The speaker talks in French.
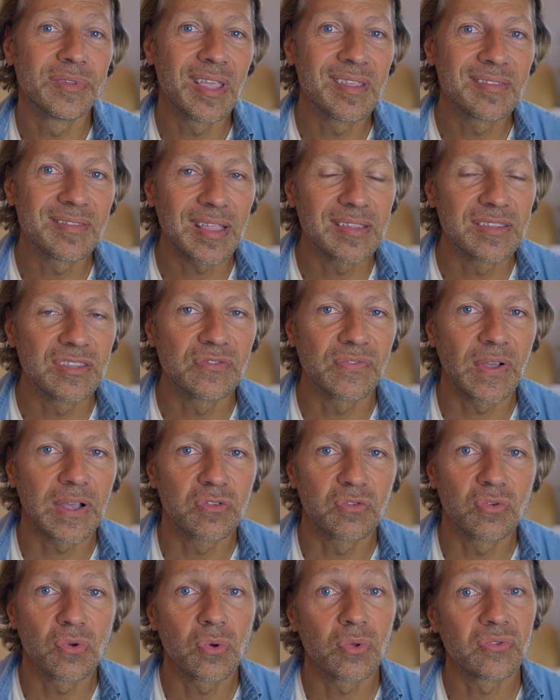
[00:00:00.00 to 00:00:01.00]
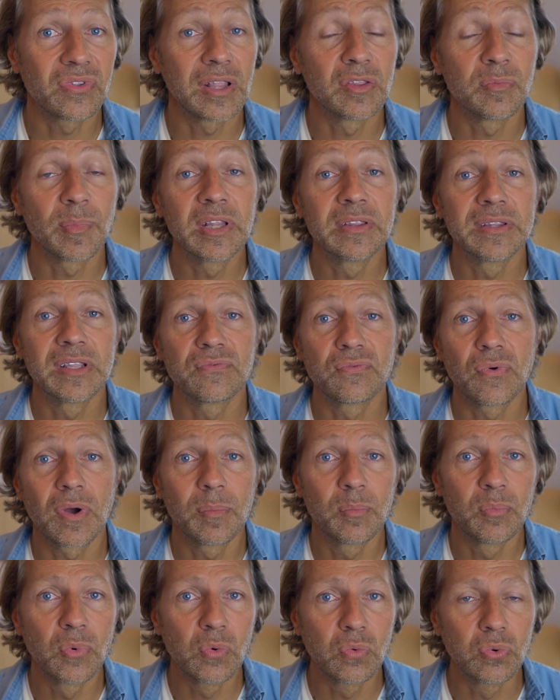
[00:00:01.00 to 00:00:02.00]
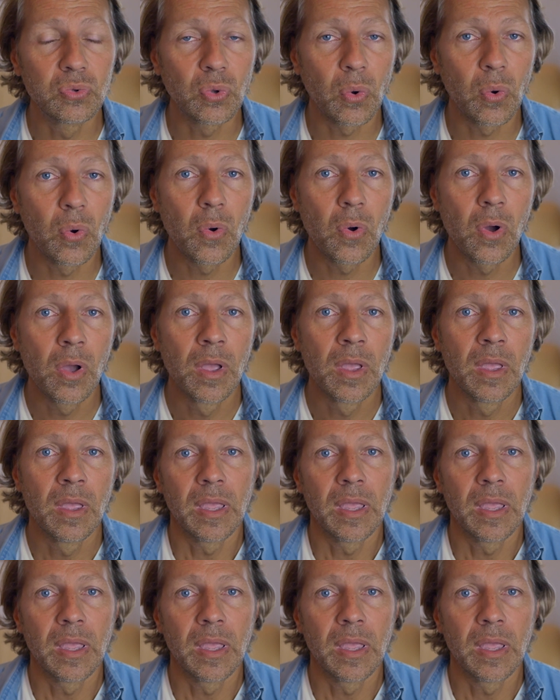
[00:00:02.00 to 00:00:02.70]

d'insatisfaction, on s'en demande des fois beaucoup trop